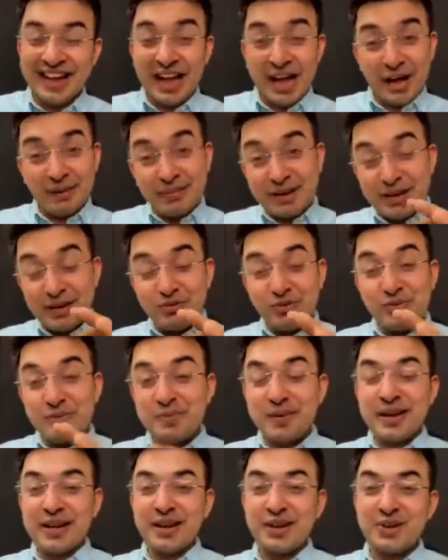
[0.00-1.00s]
हमारे लिए वो भी
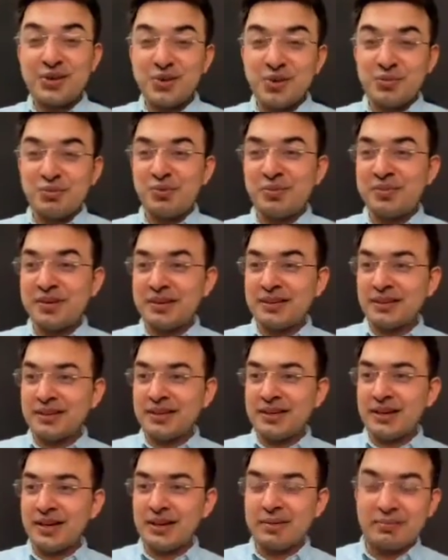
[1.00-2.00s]
बढ़िया क्यूट मूवमेंट था कि
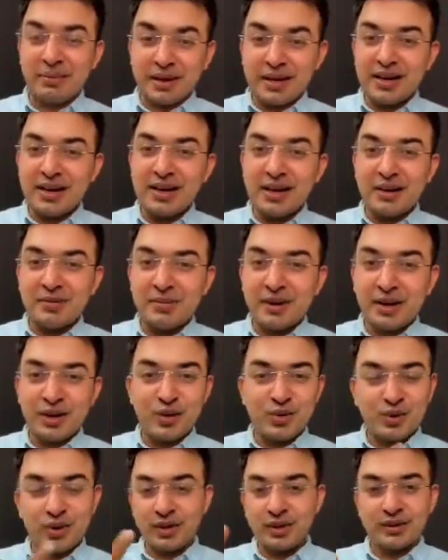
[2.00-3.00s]
यार बढ़िया आंख मारी
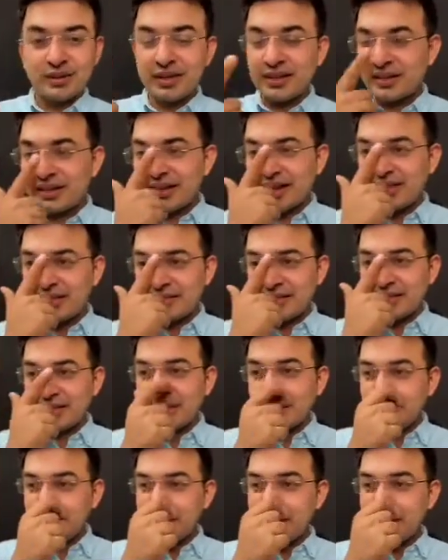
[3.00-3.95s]
और देखने लायक सीन था